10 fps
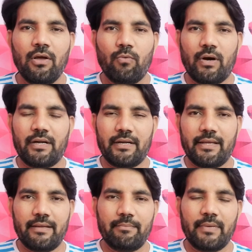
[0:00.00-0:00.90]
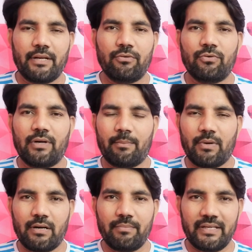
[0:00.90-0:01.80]
వాటిని మీరు
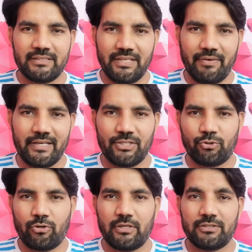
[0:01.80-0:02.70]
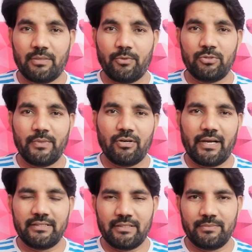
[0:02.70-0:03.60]
నెంబర్ ఆఫ్ డేస్ డివైడ్ చేసుకోవాలి సపోజ్ మీకు
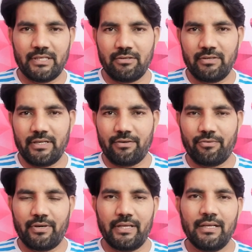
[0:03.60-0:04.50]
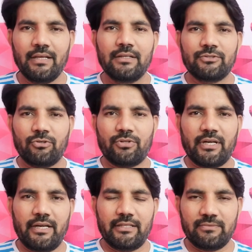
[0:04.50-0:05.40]
ఐదు సబ్జెక్టులు ఉన్నాయి అనుకోండి సో త్రీ
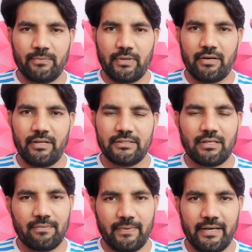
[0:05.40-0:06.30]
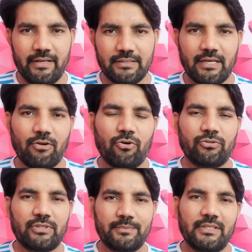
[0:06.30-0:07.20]
డేస్ ఫోర్ డేస్ ఆర్ ఫైవ్ డేస్ అట్లా ఒక్కో
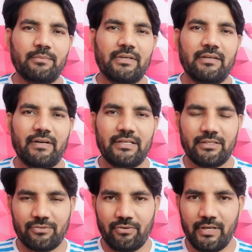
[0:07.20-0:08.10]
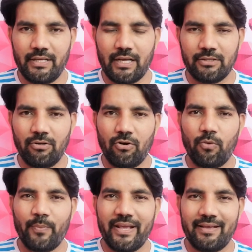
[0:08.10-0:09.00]
సబ్జెక్ట్ మీరు డివైడ్ చేసుకోండి అందులో
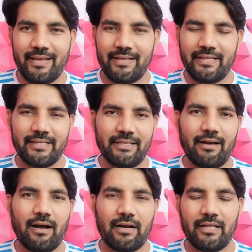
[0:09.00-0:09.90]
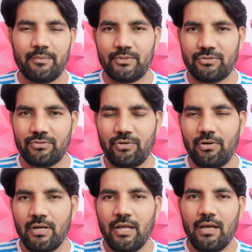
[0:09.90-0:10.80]
మీకు ఏదైతే హార్డ్ అనిపిస్తుందో
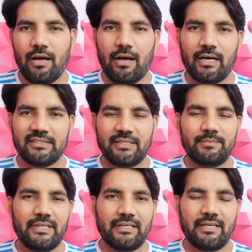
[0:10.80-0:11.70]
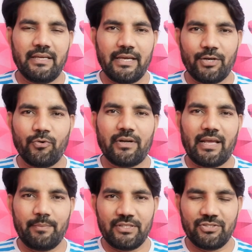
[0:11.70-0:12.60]
ఆ సబ్జెక్ట్కి ఎక్కువ
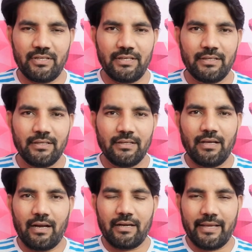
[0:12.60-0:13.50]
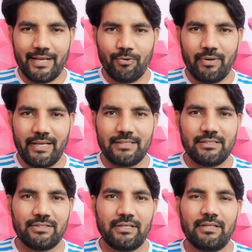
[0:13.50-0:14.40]
టైం ఇచ్చి అంటే ఎక్కువ డేస్
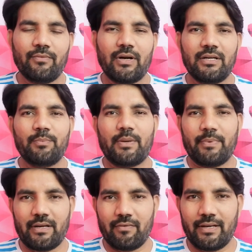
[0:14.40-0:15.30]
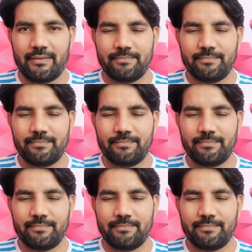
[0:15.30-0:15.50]
ఇచ్చి వాటిని ప్రిపేర్ అవ్వాలి